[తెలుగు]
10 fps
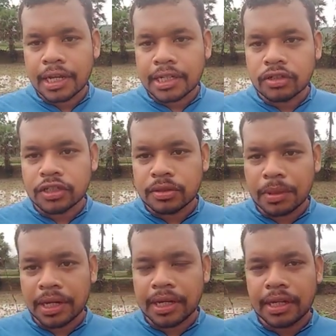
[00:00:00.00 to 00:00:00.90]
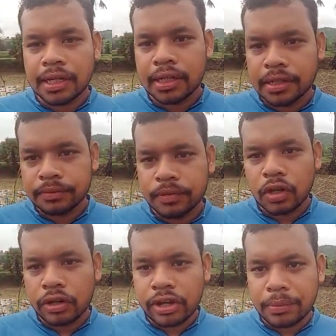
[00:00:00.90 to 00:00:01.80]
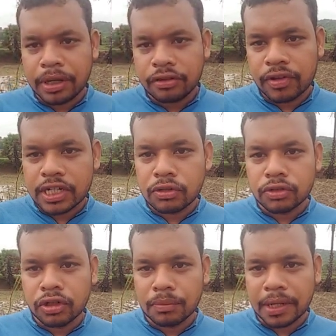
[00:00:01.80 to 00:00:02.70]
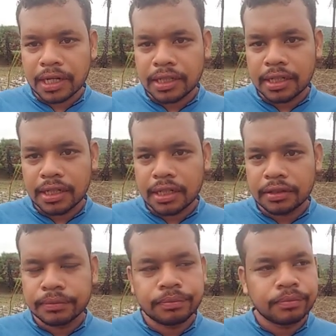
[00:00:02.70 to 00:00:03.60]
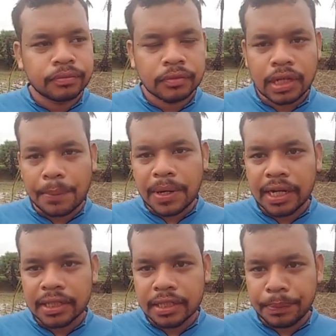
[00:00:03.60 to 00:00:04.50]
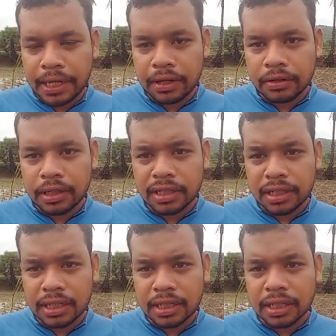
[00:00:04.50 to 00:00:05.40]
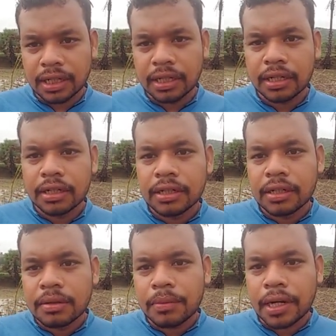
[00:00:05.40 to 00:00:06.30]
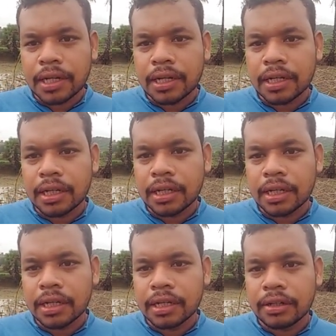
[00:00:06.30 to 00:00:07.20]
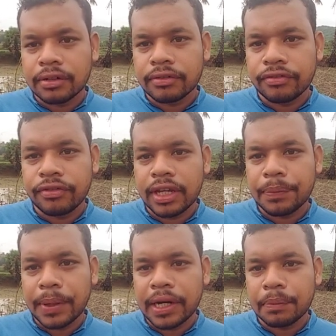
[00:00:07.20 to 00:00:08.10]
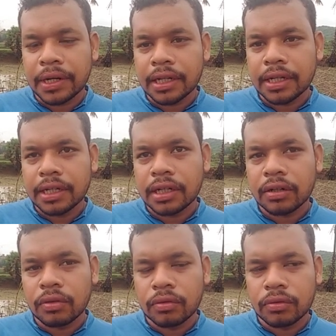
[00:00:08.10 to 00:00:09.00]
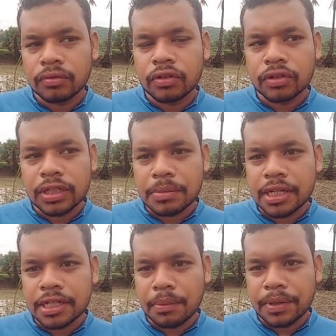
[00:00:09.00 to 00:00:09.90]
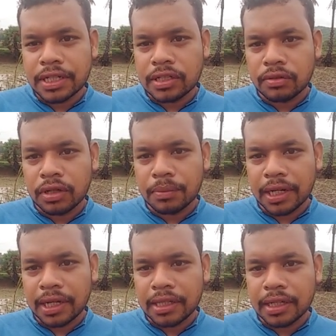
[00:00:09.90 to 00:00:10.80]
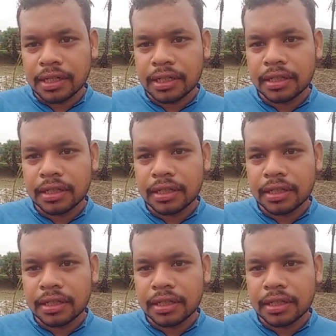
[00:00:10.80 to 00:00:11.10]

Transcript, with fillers: నెక్స్ట్ వచ్చేసి మనకి యోగయామని యూనివర్సిటీ నుంచి కూడా మనకైతే అప్డేట్ అయితే చెప్పారు ఇది మనకి ఫీ పెట్టారు మనకి టూ ఫోర్ సెమిస్టర్ సంబంధించింది కూడా మనకైతే